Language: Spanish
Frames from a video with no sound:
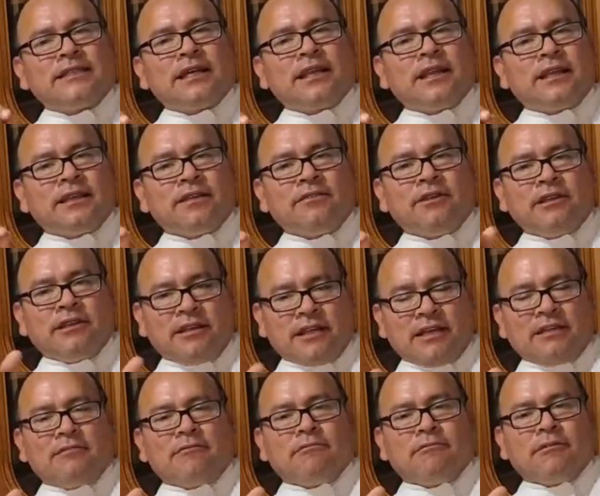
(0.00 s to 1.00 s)
hecha a la
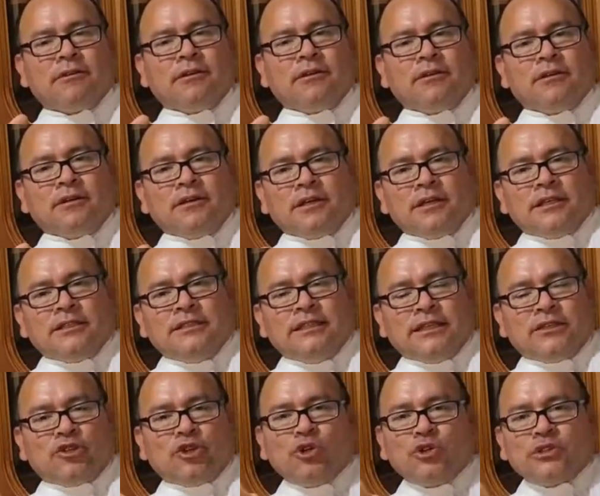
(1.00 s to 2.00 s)
divinidad.
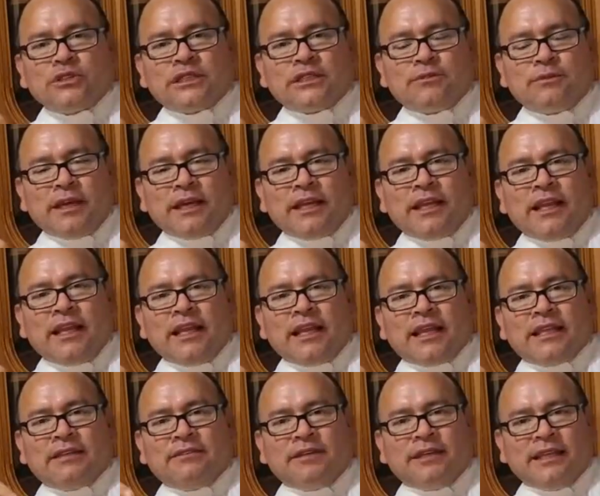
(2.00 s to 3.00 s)
Y entonces viene
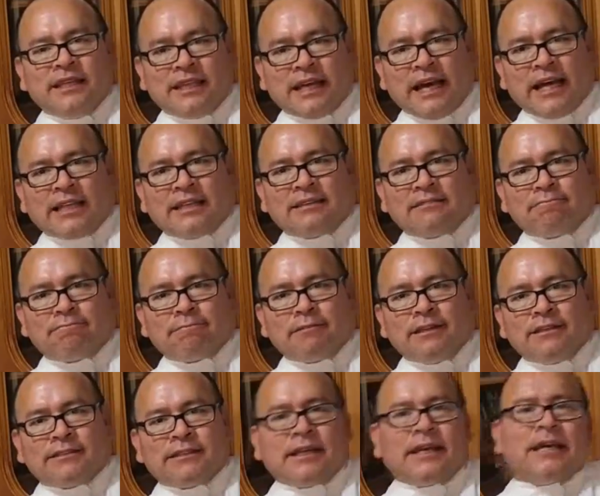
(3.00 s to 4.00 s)
la divinidad
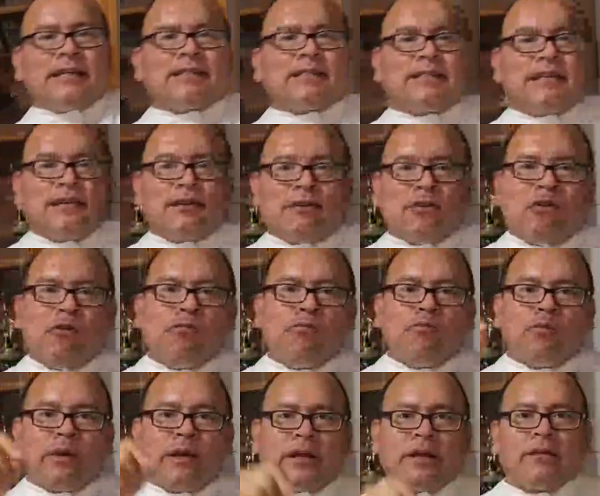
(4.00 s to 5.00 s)
y se hace
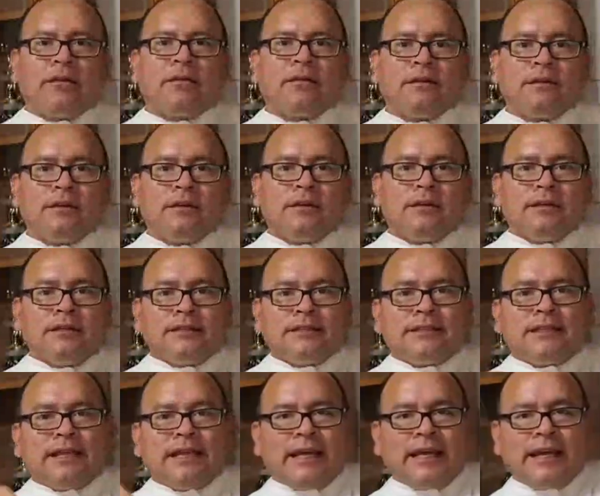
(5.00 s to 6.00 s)
hombre,
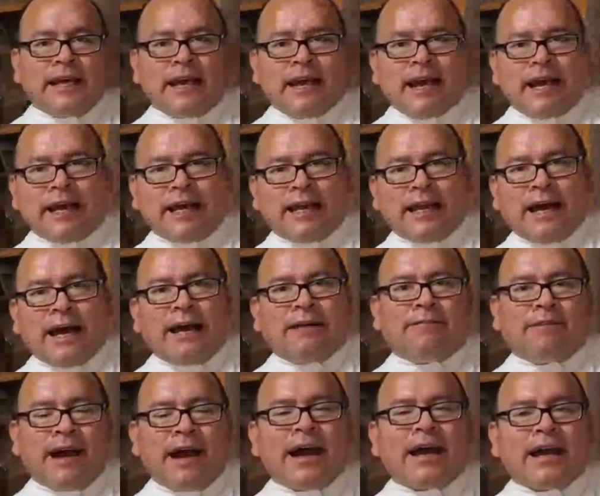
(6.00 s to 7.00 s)
se
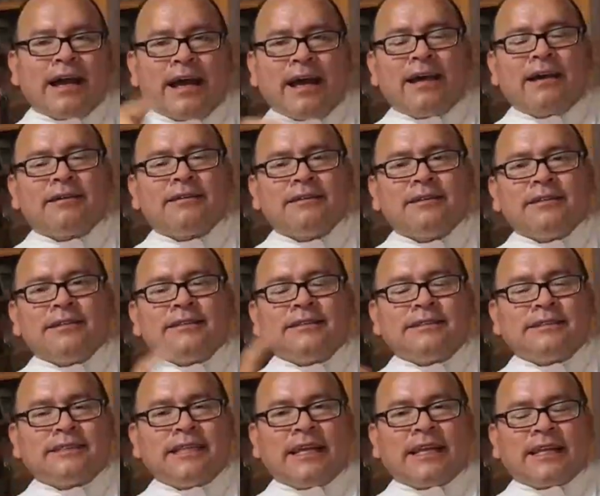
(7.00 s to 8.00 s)
abaja,
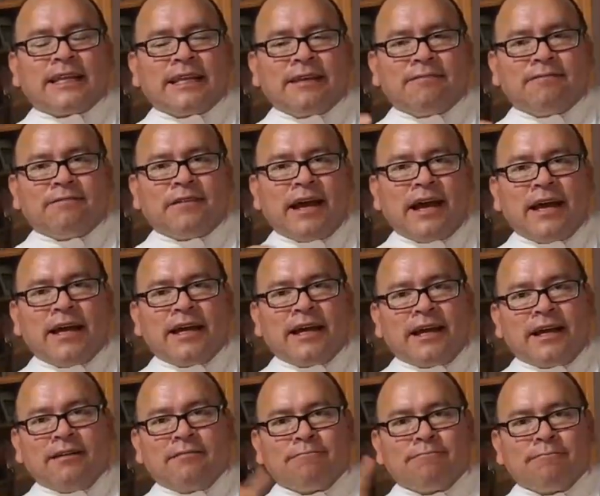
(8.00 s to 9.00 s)
se
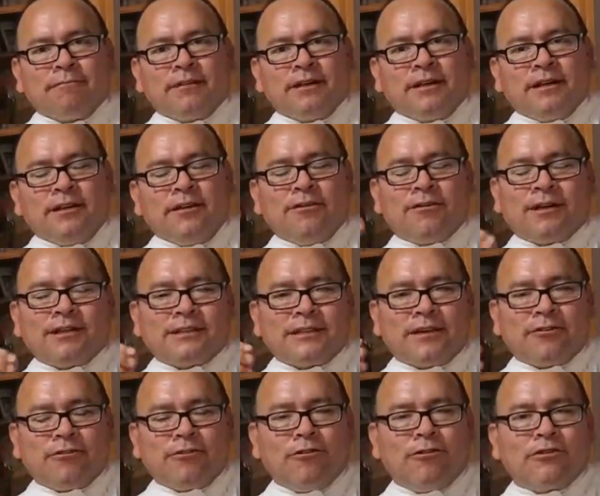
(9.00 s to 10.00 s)
rebaja, lo que
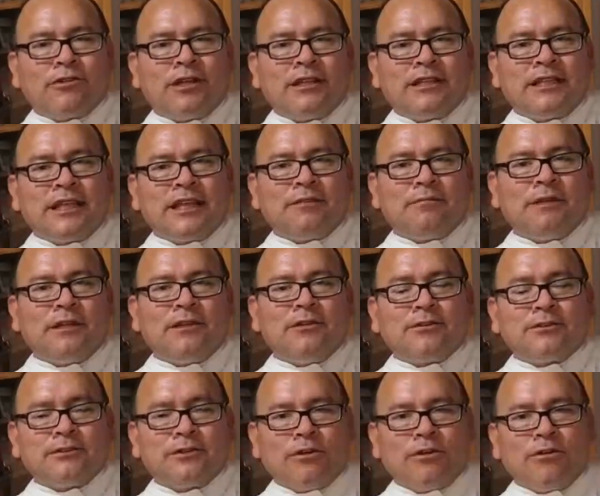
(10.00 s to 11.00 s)
se conoce en
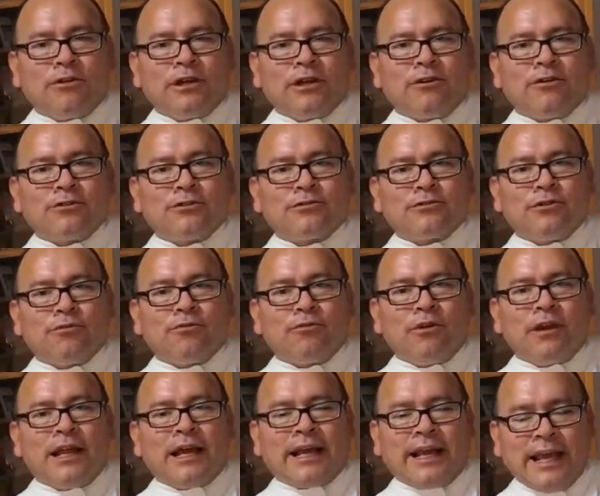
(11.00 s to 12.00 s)
términos teológicos
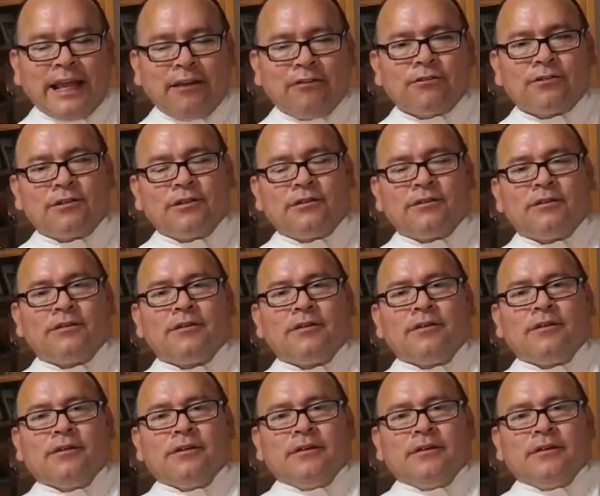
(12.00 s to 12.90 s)
como la kenosis.